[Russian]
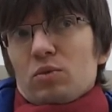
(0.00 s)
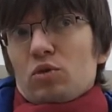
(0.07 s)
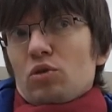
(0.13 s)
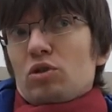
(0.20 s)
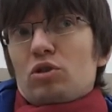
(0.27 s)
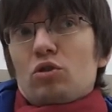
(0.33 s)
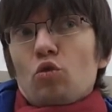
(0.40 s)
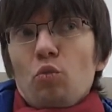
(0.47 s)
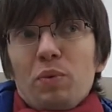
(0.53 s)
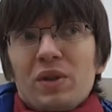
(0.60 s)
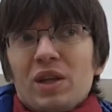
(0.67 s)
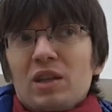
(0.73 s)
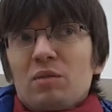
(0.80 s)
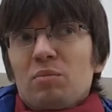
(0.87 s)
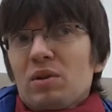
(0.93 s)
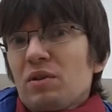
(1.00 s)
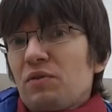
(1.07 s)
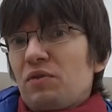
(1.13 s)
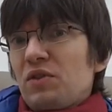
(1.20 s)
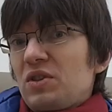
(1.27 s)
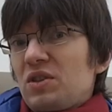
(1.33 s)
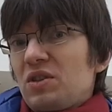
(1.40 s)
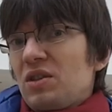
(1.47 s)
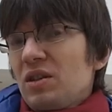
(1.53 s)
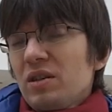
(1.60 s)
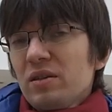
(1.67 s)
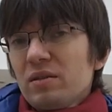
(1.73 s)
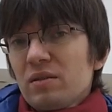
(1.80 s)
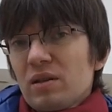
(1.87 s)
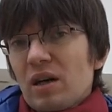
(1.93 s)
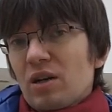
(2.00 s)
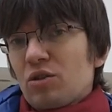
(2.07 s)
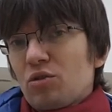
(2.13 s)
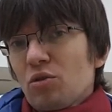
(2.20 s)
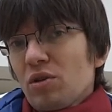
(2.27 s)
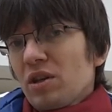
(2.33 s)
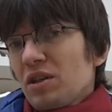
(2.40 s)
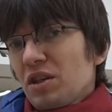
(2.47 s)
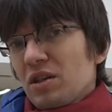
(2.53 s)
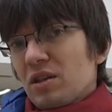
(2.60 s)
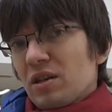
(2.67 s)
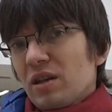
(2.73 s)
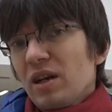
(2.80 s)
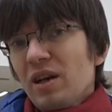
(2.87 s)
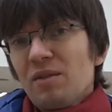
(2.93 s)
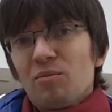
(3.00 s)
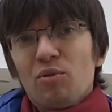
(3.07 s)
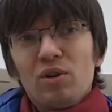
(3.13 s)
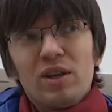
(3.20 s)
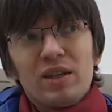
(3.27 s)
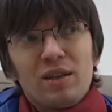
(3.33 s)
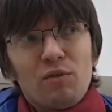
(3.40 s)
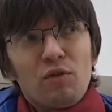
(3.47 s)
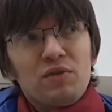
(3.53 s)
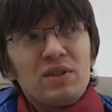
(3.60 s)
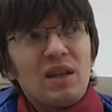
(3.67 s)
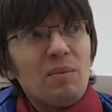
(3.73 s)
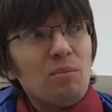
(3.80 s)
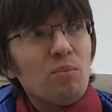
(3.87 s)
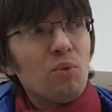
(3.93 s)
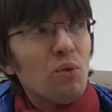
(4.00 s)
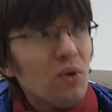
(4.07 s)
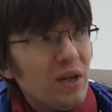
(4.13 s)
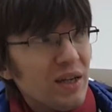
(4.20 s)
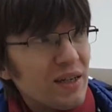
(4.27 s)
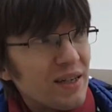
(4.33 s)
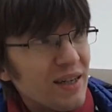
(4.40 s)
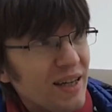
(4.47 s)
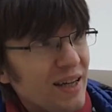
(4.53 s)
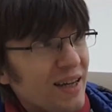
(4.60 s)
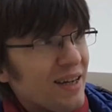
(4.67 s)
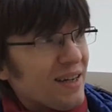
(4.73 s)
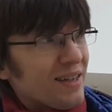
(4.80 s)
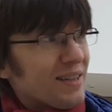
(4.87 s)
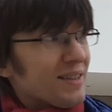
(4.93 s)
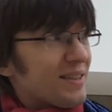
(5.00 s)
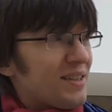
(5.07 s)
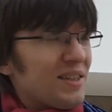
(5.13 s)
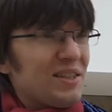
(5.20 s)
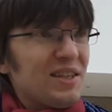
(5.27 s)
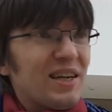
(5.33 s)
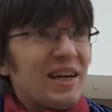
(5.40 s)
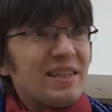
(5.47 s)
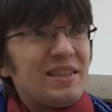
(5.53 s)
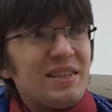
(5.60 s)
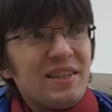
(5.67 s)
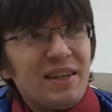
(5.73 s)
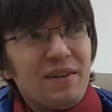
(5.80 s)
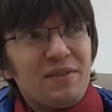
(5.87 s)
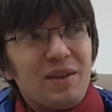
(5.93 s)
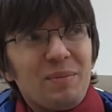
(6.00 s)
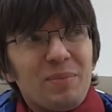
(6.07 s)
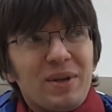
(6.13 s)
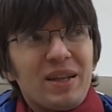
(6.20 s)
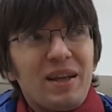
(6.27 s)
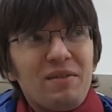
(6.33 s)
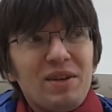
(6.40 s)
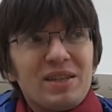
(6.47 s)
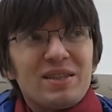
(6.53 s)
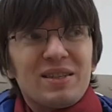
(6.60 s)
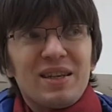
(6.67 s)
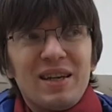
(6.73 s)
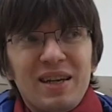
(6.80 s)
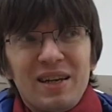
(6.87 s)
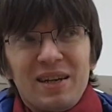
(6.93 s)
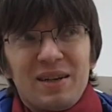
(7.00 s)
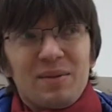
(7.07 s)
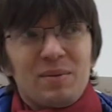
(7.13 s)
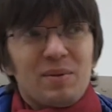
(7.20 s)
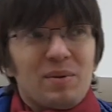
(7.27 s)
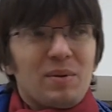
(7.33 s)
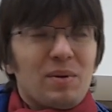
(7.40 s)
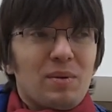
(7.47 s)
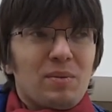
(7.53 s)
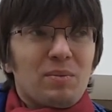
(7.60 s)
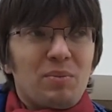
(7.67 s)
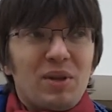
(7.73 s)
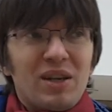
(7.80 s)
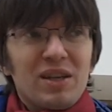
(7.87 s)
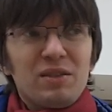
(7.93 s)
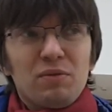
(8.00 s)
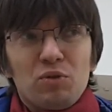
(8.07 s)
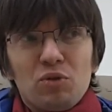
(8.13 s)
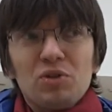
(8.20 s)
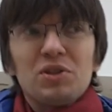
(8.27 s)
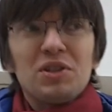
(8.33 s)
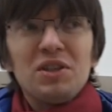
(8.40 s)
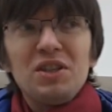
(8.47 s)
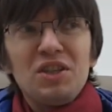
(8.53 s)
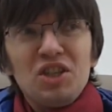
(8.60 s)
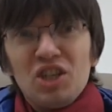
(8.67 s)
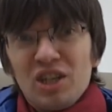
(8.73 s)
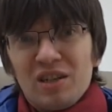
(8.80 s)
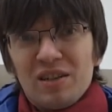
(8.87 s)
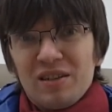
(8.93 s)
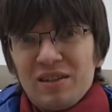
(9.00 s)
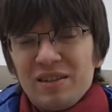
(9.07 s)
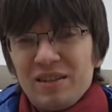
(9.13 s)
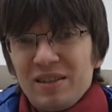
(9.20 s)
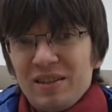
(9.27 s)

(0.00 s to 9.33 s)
То есть тупо надо было ввести актера негра. Более того, в Стамбуле э, среди кассиров там продавец э, билетов тоже сидит негр.